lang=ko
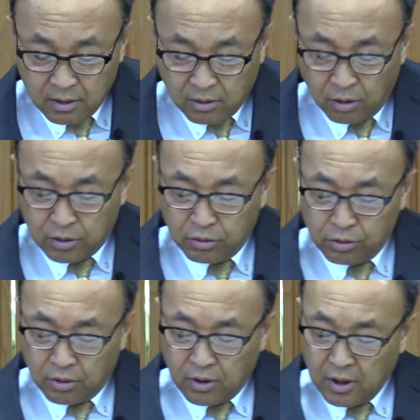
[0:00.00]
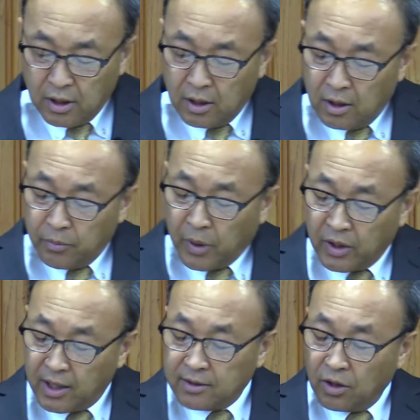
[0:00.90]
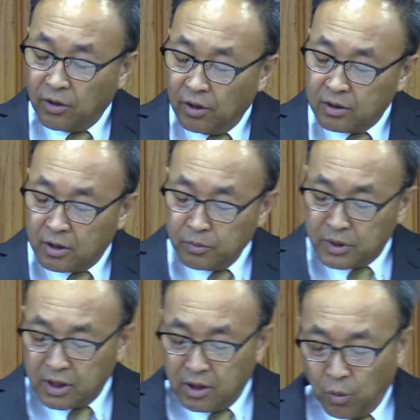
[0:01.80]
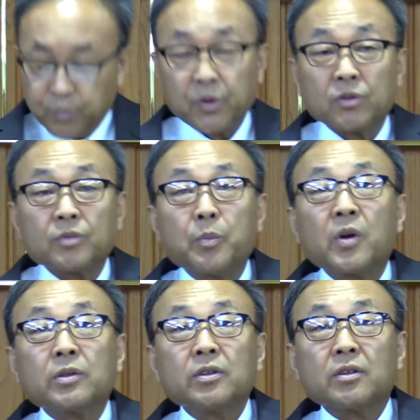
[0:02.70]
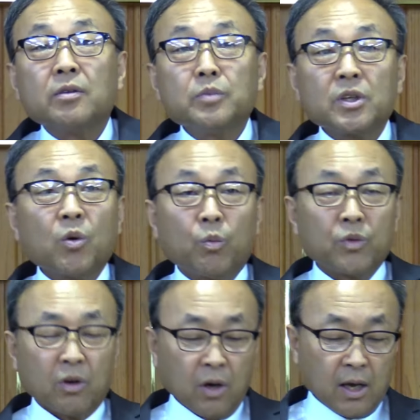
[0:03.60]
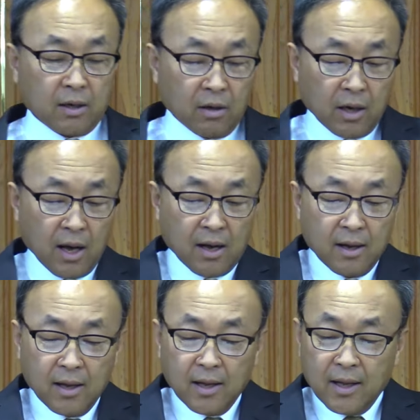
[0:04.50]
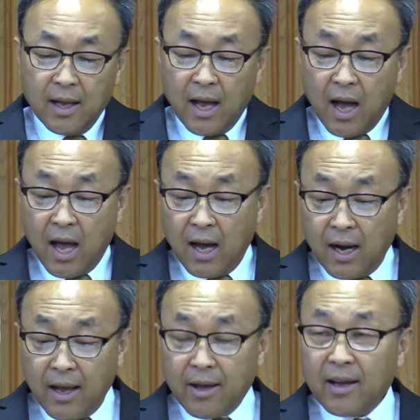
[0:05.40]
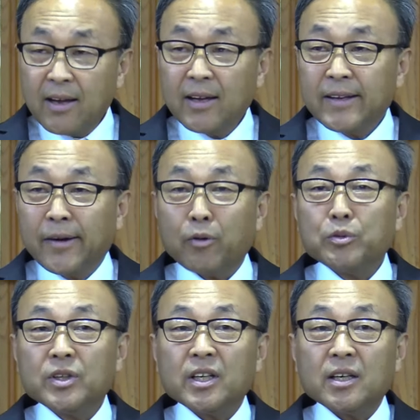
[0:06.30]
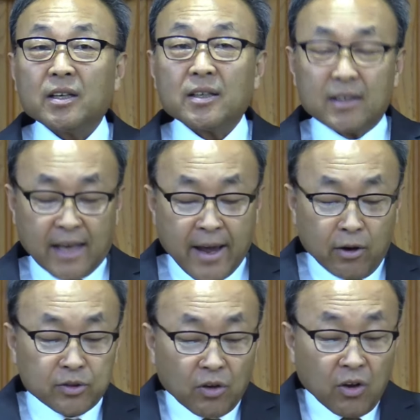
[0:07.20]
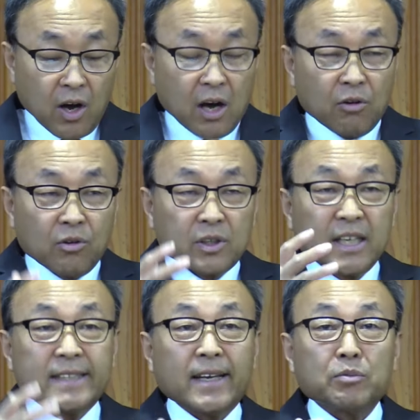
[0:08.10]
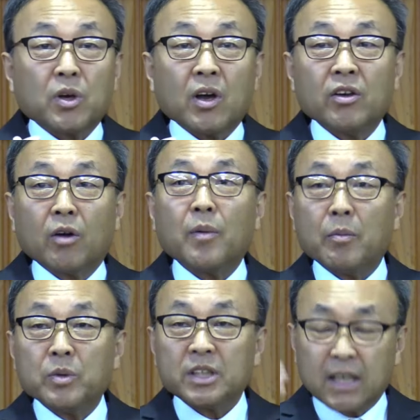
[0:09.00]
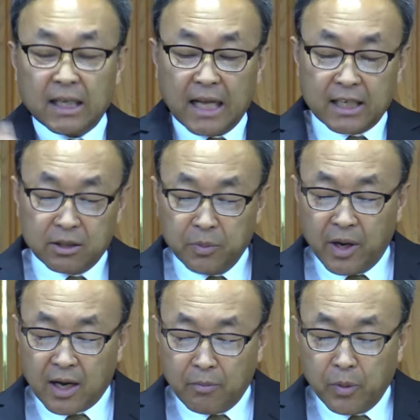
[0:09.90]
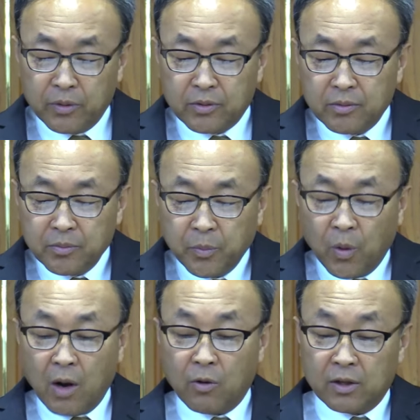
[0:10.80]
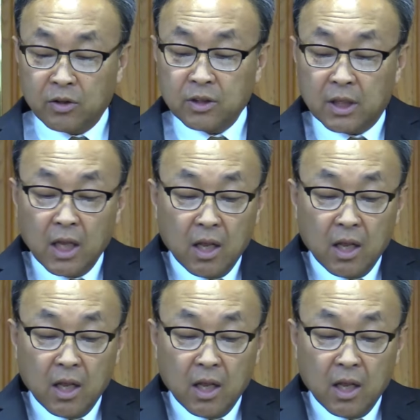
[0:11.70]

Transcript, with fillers: 거기도 변경된 성경 금식이 없어져 버렸어요. 금식이 없는 거야. 그러니까 하여간에 여러분들이 개혁 성경하고 킹제임 성경 여러분 한 번 시간 나시면 한번 보라고요. 저는